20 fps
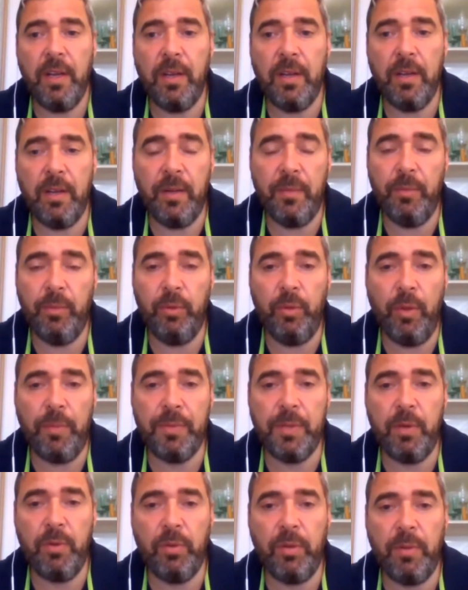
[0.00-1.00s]
А, буду
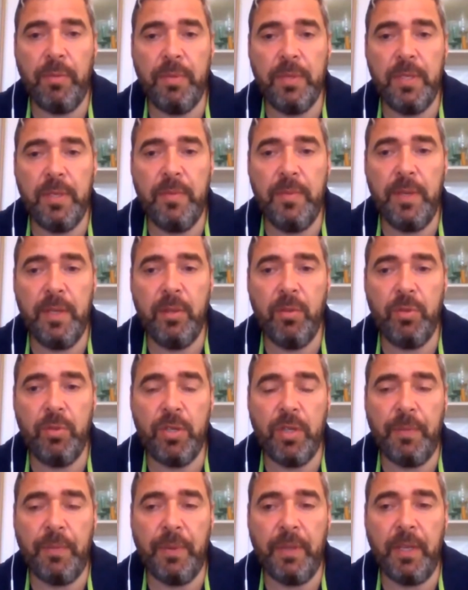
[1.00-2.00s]
абсолютно без имени, но
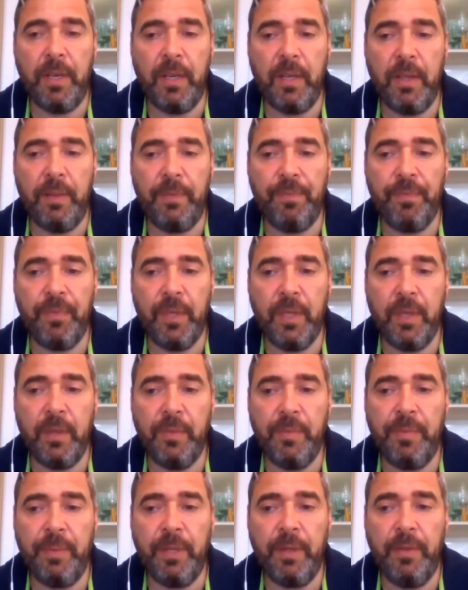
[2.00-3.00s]
человек потерял
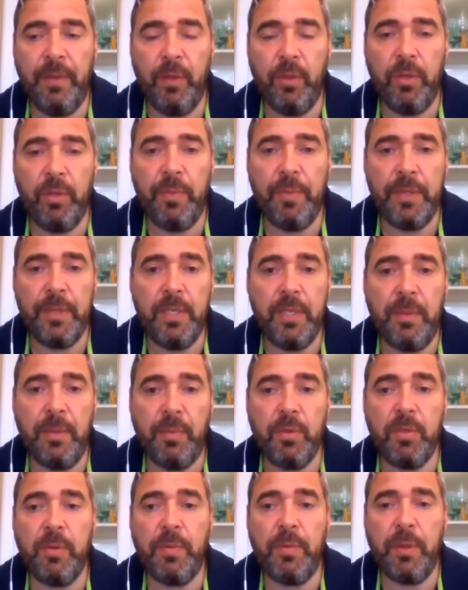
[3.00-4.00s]
э, половину депозита
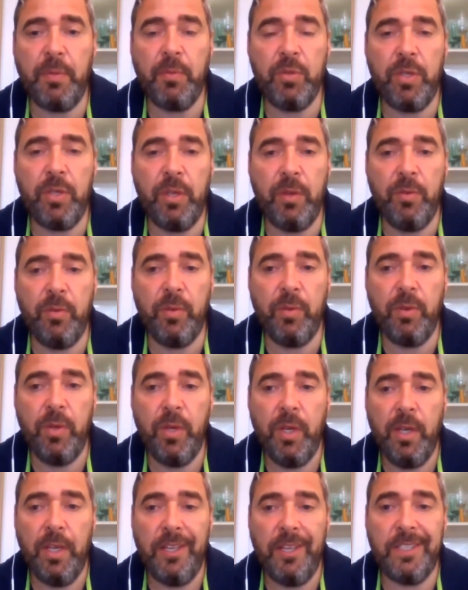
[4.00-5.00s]
просто потому, что его
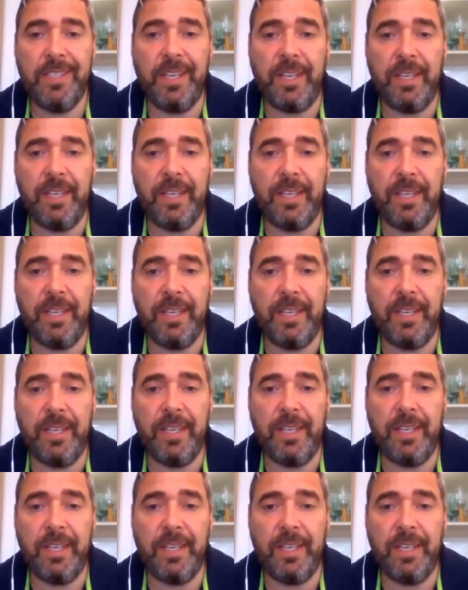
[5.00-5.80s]
закосило.